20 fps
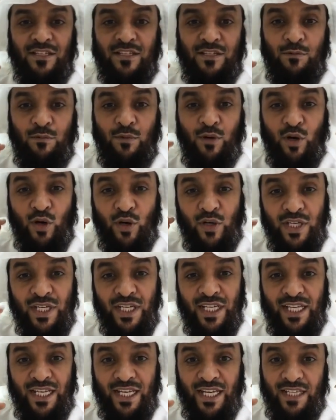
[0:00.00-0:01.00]

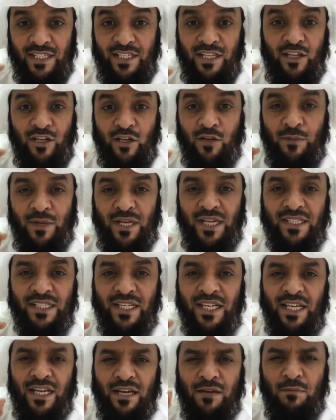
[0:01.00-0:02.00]
تبغوني ادلكم على
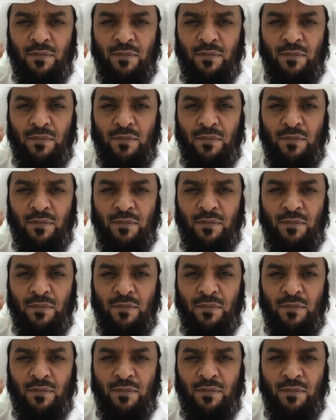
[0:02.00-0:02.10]
طريقه